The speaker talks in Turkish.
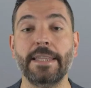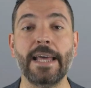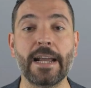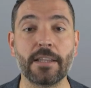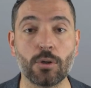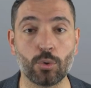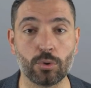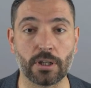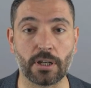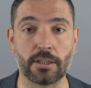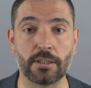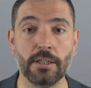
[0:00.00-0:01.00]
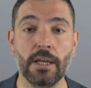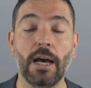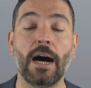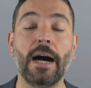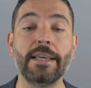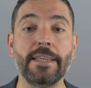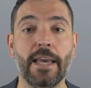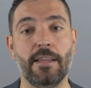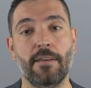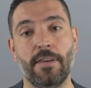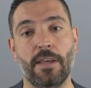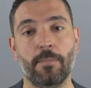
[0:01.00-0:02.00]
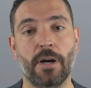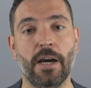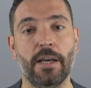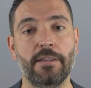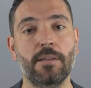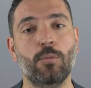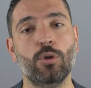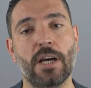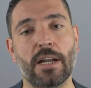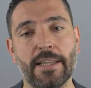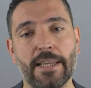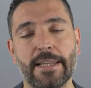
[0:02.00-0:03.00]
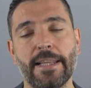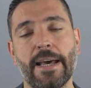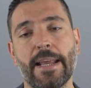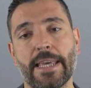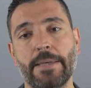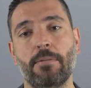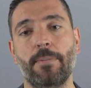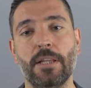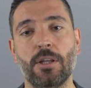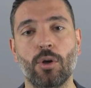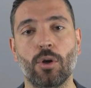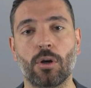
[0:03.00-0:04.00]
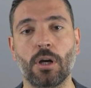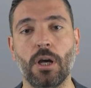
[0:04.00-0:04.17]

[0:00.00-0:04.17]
Nerede kullanıldı, hangi hedefi imha etti bunlarla ilgili herhangi bir bilgi yok.